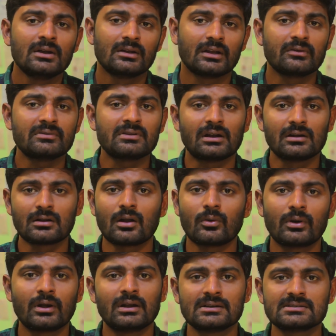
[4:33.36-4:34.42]
நீங்கள் வந்து அல்ட்ரா
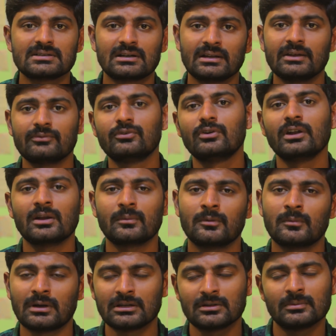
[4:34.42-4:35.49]
வைட் லென்ஸ் ஆனால் ஃபோர்டின்
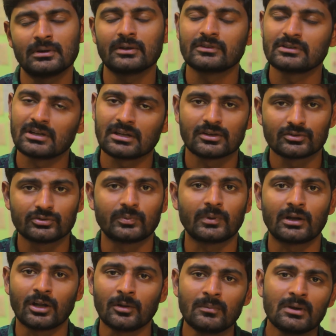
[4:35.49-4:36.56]
எம்எம் அது மாதிரி வந்து நீங்கள் யூஸ்
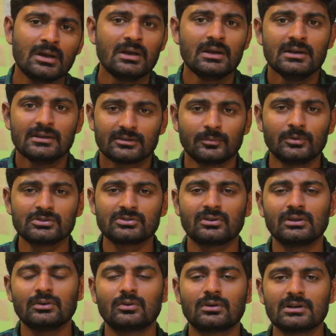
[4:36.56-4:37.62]
பண்ணலாம் சப்போஸ்
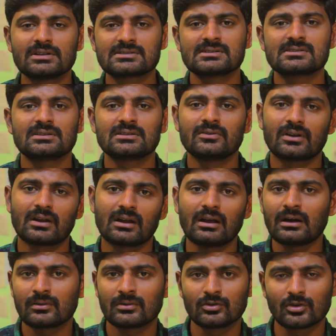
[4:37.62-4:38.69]
வந்து ஒரு டிஸ்டன்ஸ்லேருந்து வர
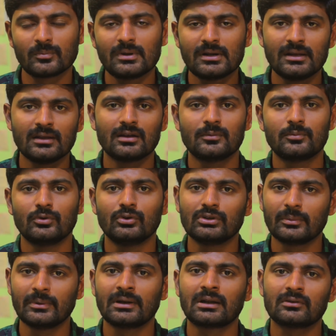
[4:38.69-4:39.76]
கார் வந்து ஒரு பில்டிங்கில்
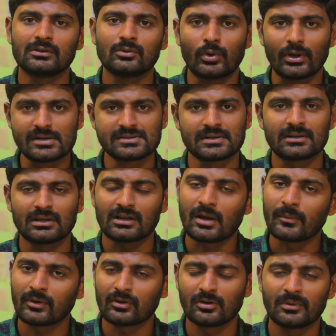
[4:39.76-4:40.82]
போகுது அப்படின்றது வந்து ஒயிட் ஷாட்டில்
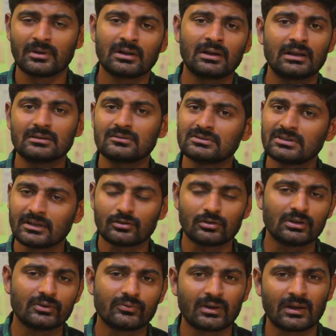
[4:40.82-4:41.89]
காமிக்கணும் அப்படின்னா அதுக்கு வந்து நீங்கள்
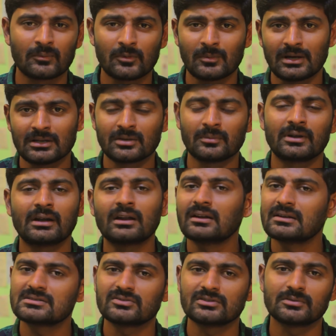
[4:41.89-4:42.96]
டுவெண்ட்டி ஃபோர் எம்எம் அந்த மாதிரியான
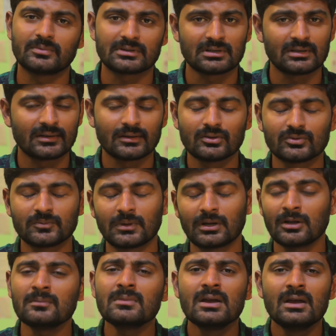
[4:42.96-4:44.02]
லென்ஸ் வந்து பார்த்தீங்கன்னா நீங்கள் யூஸ்
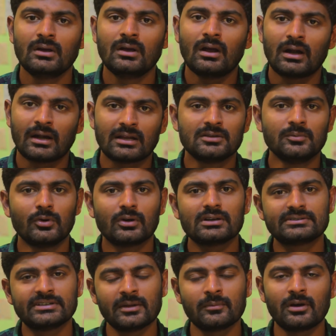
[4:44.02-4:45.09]
பண்ணலாம் அண்ட் அது
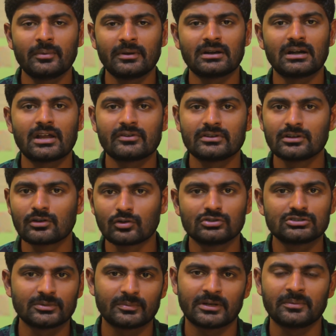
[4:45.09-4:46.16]
போக சினிமா அப்படின்னாலே வந்து
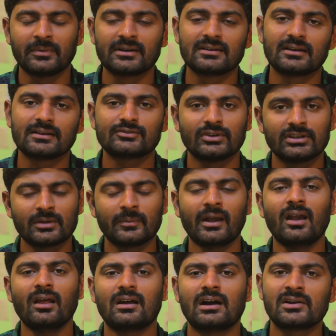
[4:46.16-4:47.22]
அப் அண்ட் மிட் தான் ஸோ இந்த
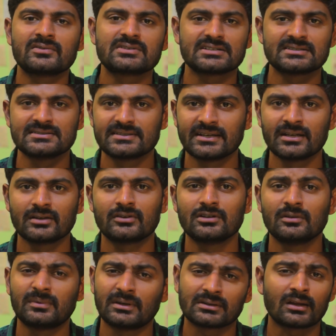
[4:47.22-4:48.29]
மாதிரியான கான்வர்சேஷன் சீனுக்கு
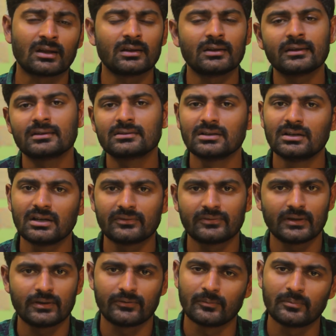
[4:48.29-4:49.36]
வந்து பார்த்தீங்கன்னா நீங்கள் தேர்ட்டி
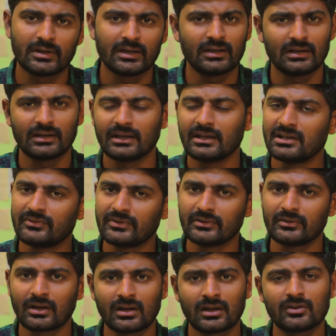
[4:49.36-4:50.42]
ஃபைவ் ஃபிஃப்டி இல்லை எயிட்டி
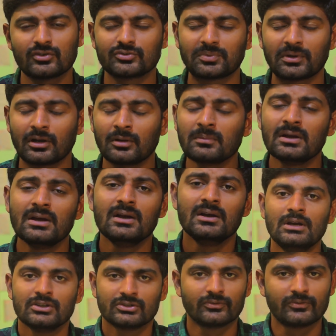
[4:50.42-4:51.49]
ஃபைவ் வரைக்கும் நீங்கள் யூஸ் பண்ணலாம்
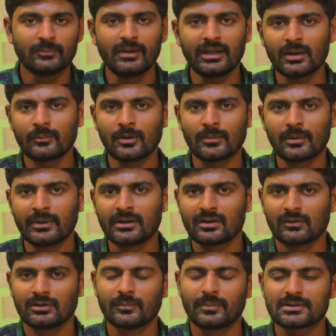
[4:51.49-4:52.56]
ஸோ ஃபிஃப்டி எம்எம்
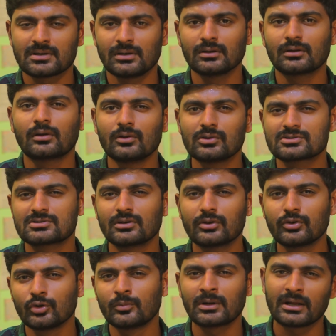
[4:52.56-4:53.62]
அப்படின்ற வந்து பார்த்தீங்கன்னா க்ளோஸ் டு
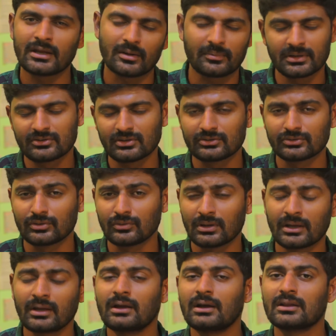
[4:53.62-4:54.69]
ஹியூமன் ஐ அப்படின்னு சொல்லி
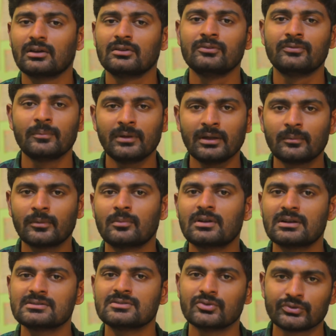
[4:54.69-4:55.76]
சொல்லுவாங்க அதாவது ஃபிஃப்டி எம்எம்
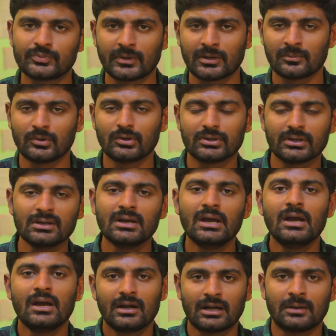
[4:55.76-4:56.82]
லென்ஸ் யூஸ் பண்ணும்போது
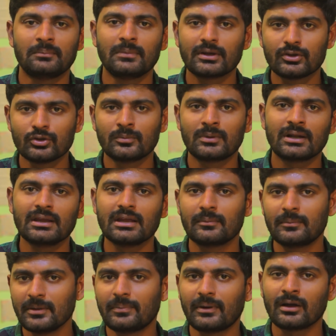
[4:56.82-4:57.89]
நம்ம ஹியூமன் ஐ
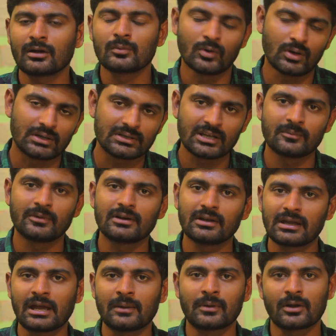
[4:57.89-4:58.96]
எப்படி பார்க்குமோ அதே
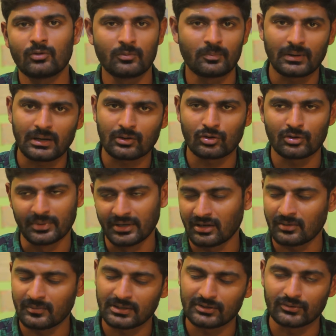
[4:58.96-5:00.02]
மாதிரி கேமராவும் பார்க்கும்
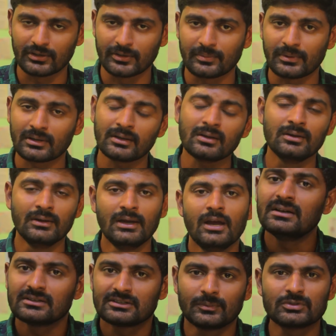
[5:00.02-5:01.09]
அப்படின்ற மாதிரி சொல்லியிருப்பாங்க
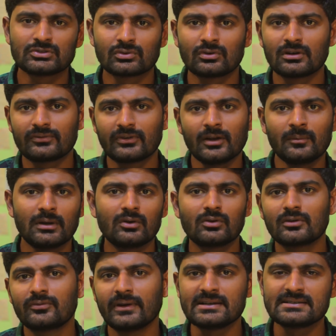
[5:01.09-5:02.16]
சப்போஸ் உங்களோட ஃபிலிமில்
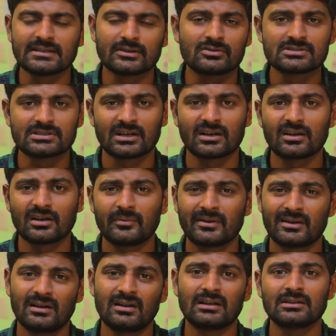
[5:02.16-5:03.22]
ஒரு ஃபைட் சீக்வன்ஸ் இருக்குது
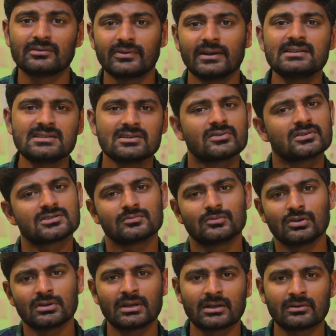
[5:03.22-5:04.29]
அப்படின்னா அந்த ஃபைட் சீக்வன்ஸ்
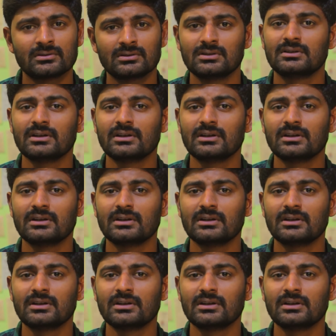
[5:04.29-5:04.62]
போது நீங்கள் வந்து